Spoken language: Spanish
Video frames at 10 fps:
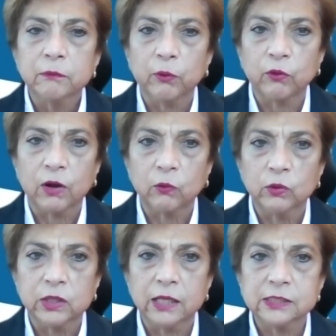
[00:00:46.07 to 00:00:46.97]
por
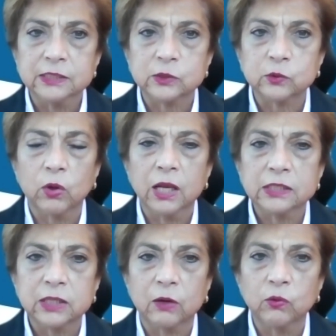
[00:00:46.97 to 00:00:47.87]
facultades y
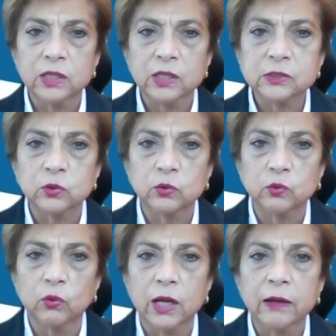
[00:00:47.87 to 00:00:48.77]
escuelas a una
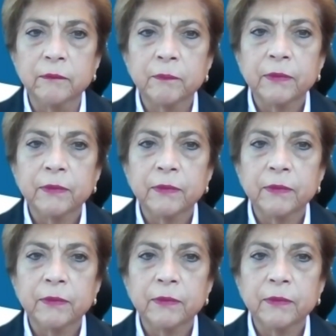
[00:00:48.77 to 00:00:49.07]
estructura